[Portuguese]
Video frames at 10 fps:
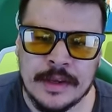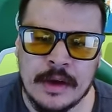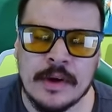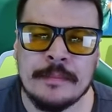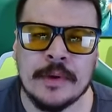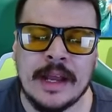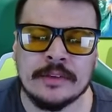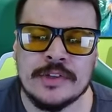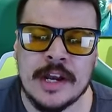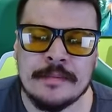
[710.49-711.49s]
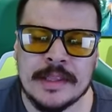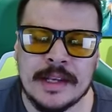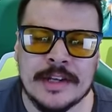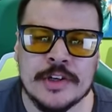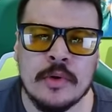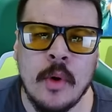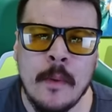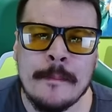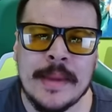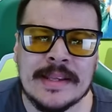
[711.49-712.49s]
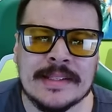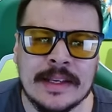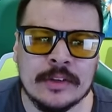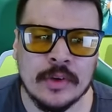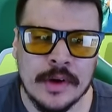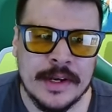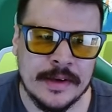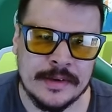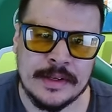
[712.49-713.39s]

É um campeonato de arbitragem compensatória.